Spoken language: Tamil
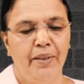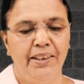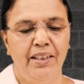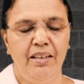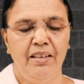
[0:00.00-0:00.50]

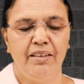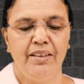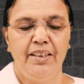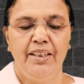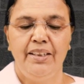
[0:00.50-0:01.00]
பதில்
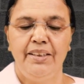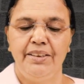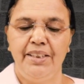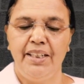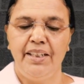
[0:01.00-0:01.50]

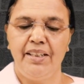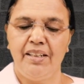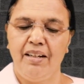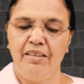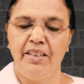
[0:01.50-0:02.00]

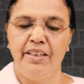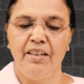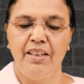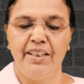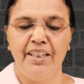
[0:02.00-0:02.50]
ஏனென்றால்
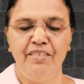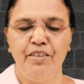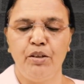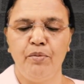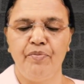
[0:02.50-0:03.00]
நீங்கள்
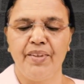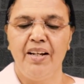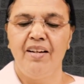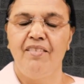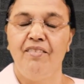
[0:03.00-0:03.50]
அனைவரும்
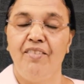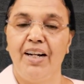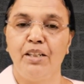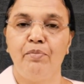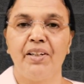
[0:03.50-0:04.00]

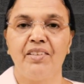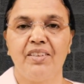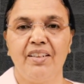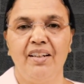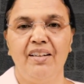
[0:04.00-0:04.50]

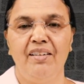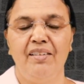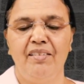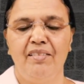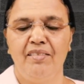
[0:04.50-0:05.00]
வானப்பிரஸ்திகள்
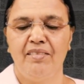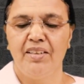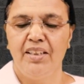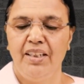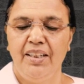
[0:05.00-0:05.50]

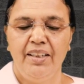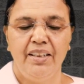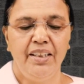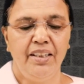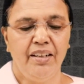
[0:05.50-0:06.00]

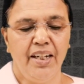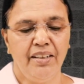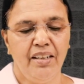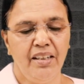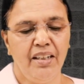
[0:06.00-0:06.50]
இந்த
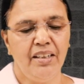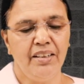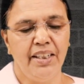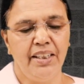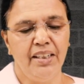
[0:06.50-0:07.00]
கண்களால்
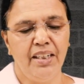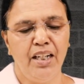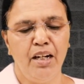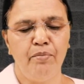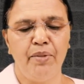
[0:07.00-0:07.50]

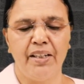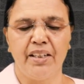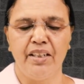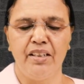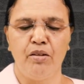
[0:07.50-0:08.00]
எதையெல்லாம்
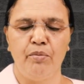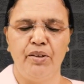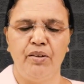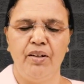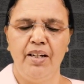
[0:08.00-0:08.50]

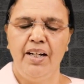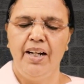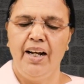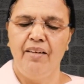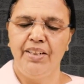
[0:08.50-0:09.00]
பார்க்கின்றோமோ
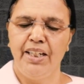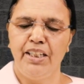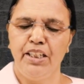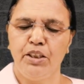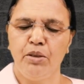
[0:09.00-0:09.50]
அவை
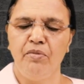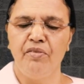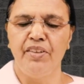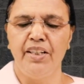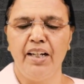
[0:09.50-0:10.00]
அனைத்தும்
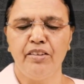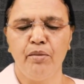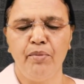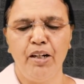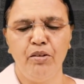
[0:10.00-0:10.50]

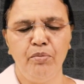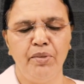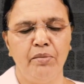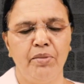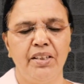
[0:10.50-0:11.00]

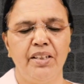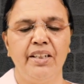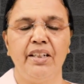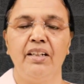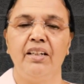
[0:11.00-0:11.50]
விநாசமாகும் என்பதை
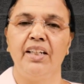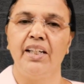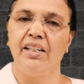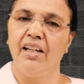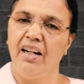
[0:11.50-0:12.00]
நீங்கள்
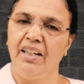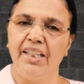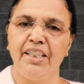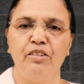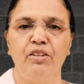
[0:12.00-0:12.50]
நன்றாக
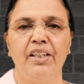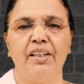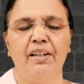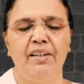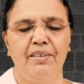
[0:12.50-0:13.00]

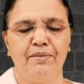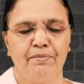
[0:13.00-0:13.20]
அறிந்துள்ளீர்கள்